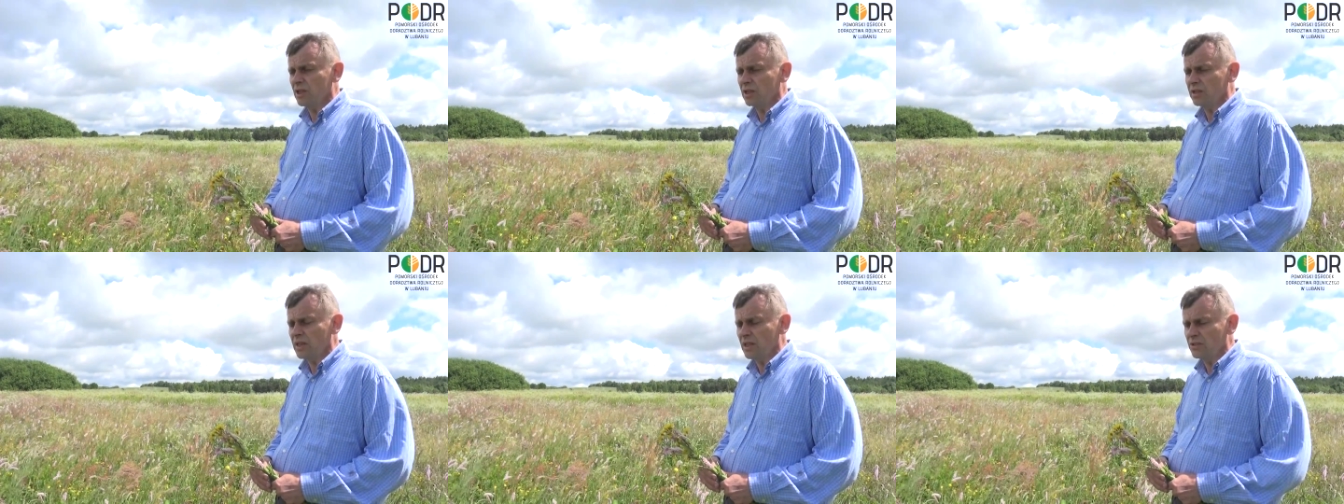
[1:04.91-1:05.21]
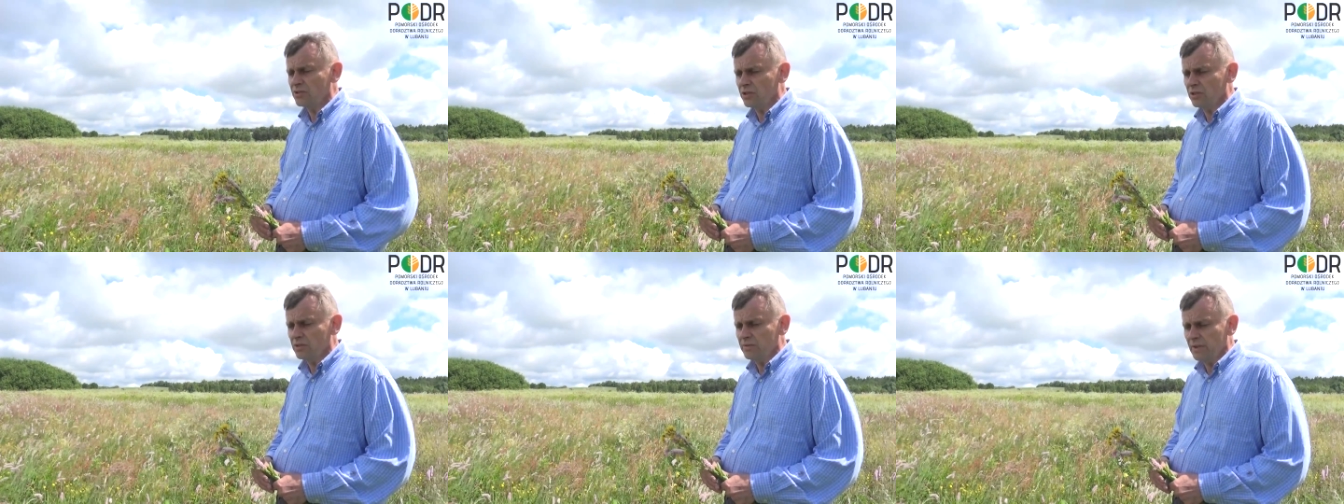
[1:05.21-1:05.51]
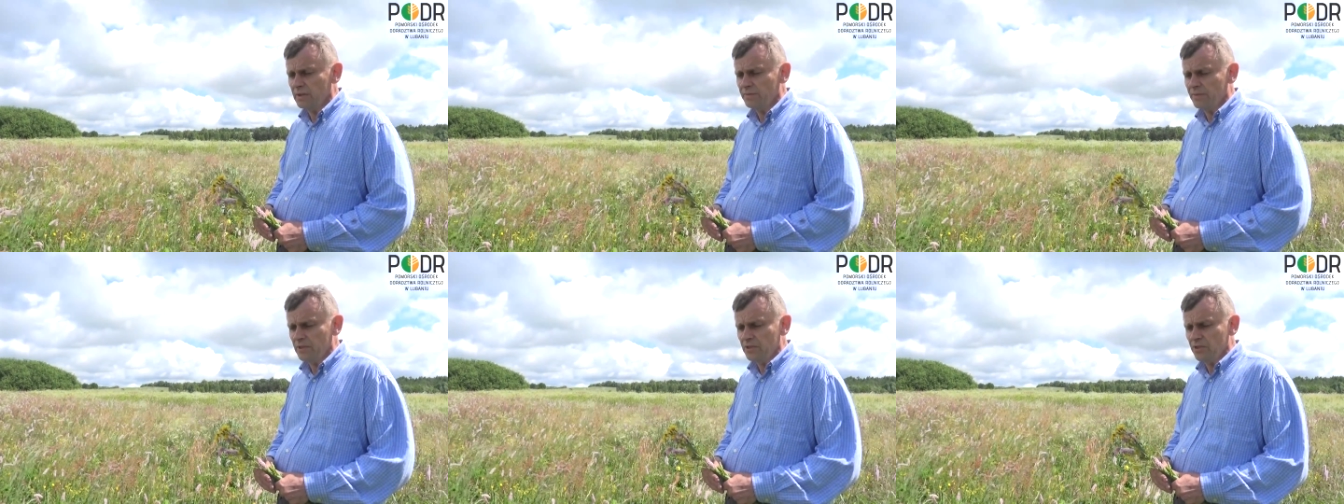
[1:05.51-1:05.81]

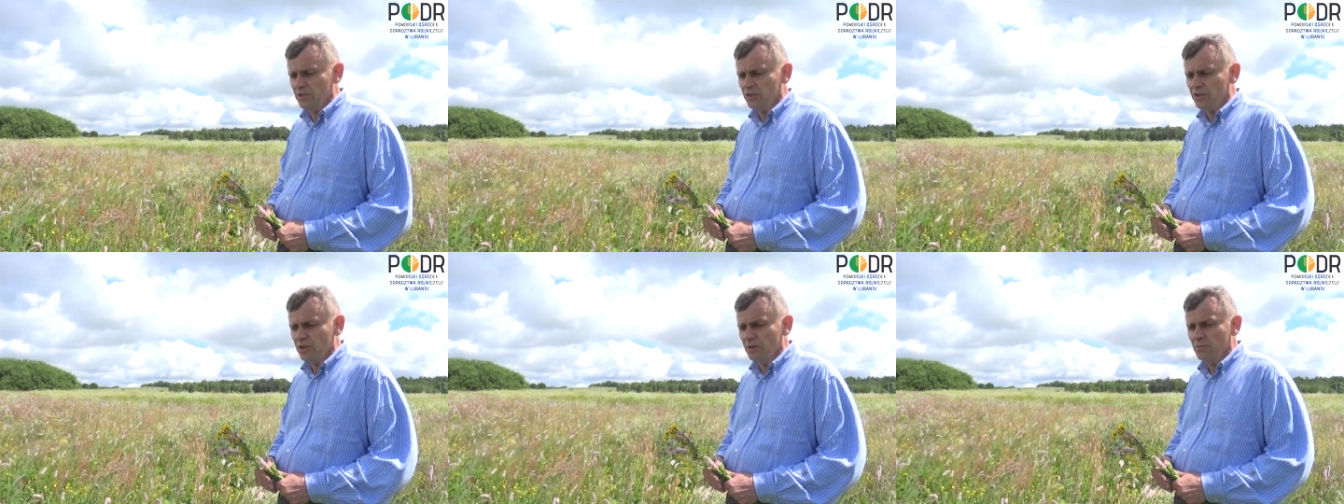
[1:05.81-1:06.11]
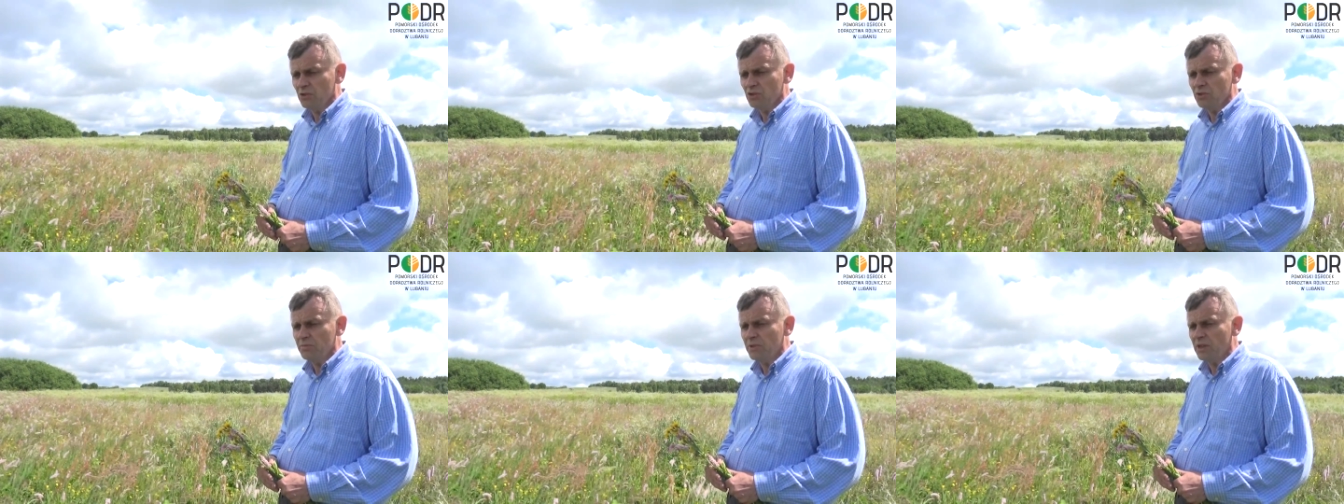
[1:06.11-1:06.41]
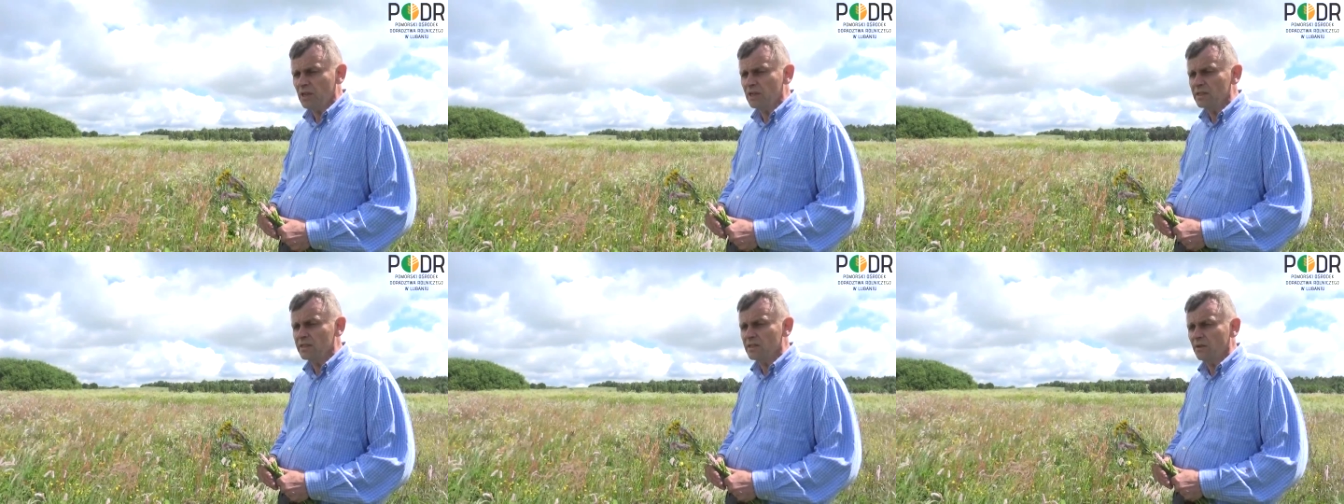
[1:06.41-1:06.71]
2014,
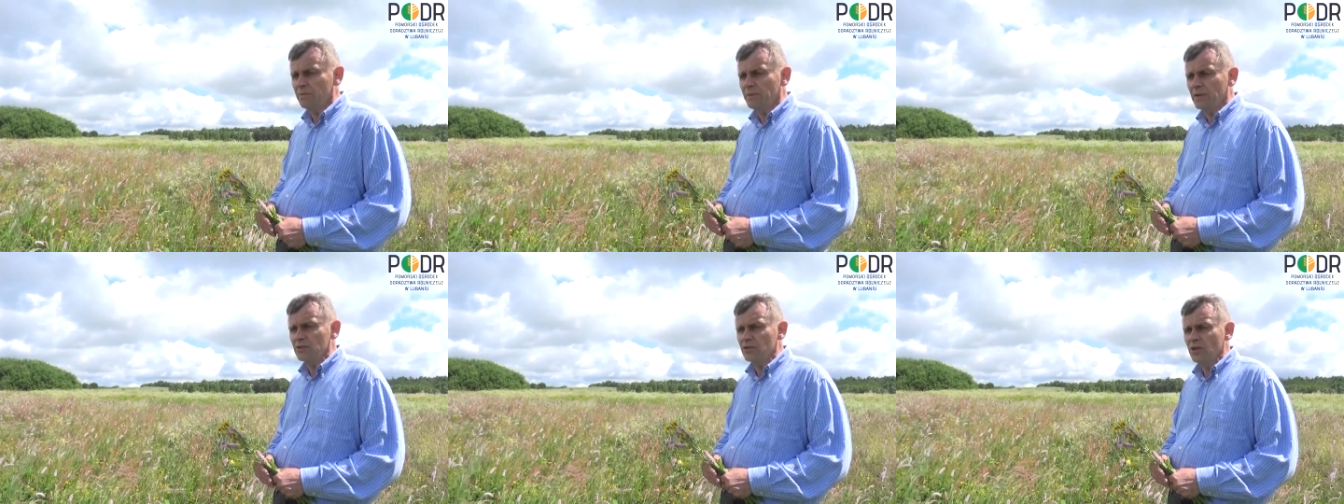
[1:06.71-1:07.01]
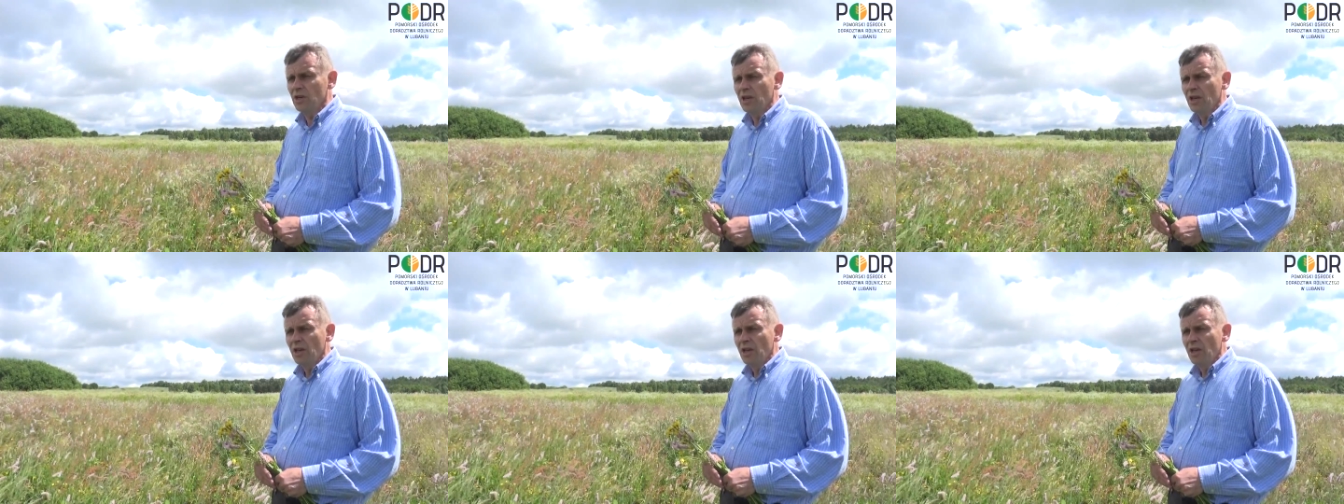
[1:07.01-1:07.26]
możemy realizować